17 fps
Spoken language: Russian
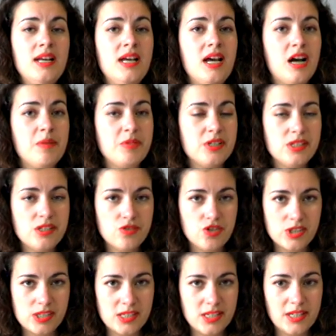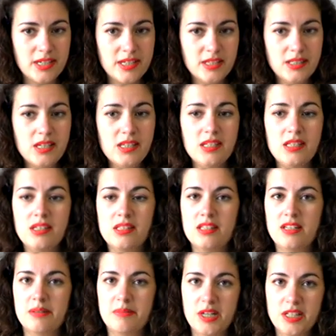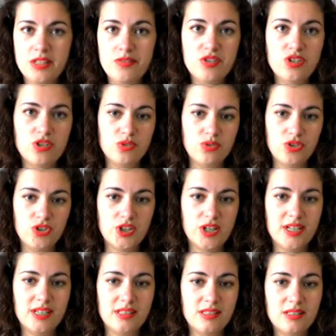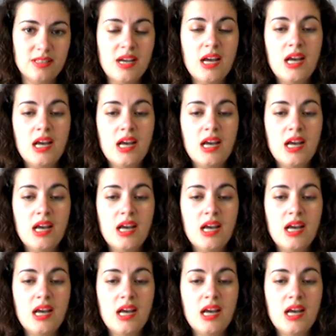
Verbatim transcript: Объяснившись с Еленой, Никита Романович уезжает.